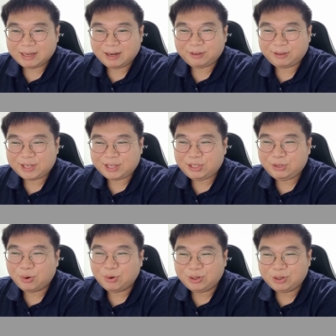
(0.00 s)
그래서 이제
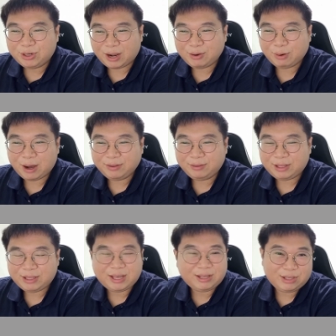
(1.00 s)
이혼을 하려고 하는데,
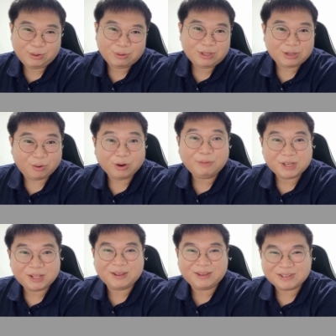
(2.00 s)
이게 이혼이
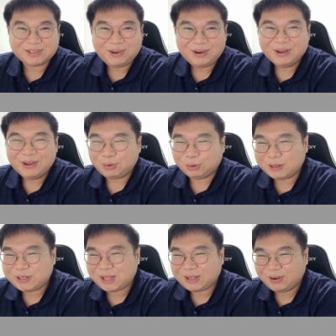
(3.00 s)
어렵잖아요, 그죠?
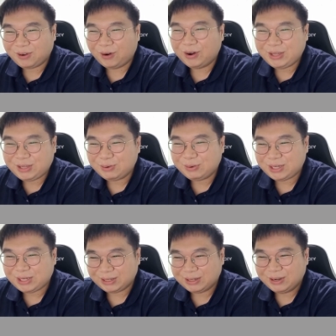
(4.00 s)
조선 시대는 거의
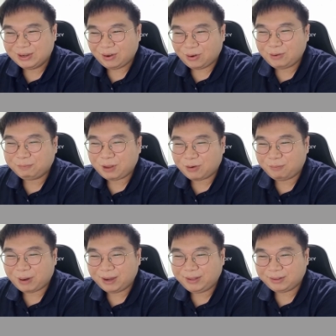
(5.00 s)
이혼이
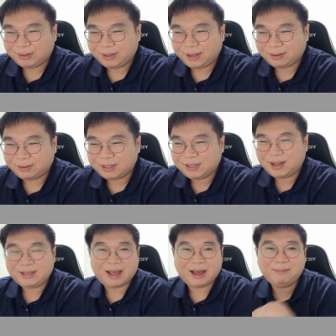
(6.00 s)
어렵다라고 봐야 되는데,
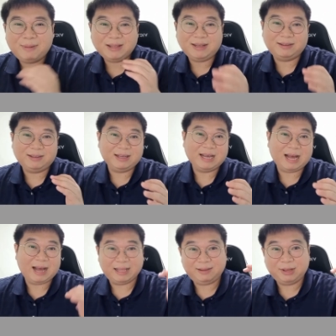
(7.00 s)
특히나
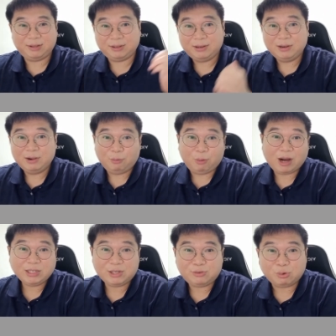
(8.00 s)
양반이라든가 아니면은
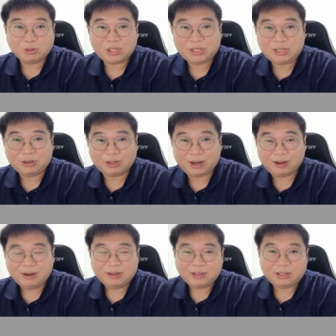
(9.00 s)
왕실 종친이거나
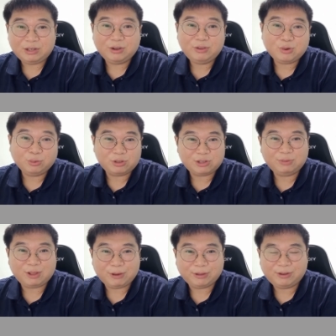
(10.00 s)
이런 정도쯤
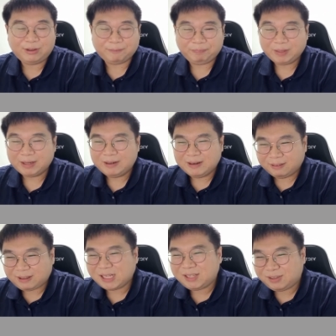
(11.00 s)
되면은
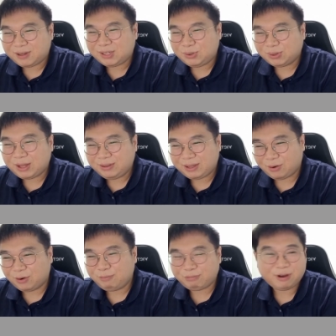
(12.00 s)
사실상 이혼하는 게
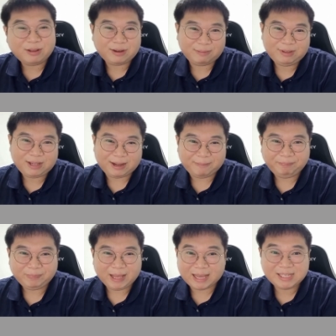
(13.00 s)
거의 불가능합니다.
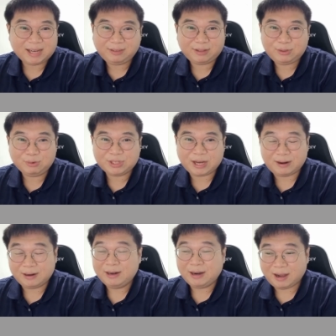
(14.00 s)
애지간에서는 이혼
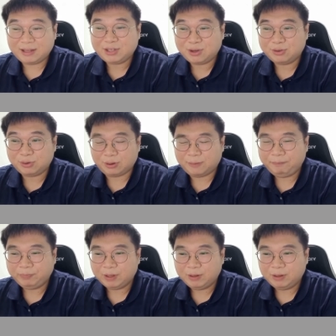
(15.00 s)
잘 안 시켜줘요.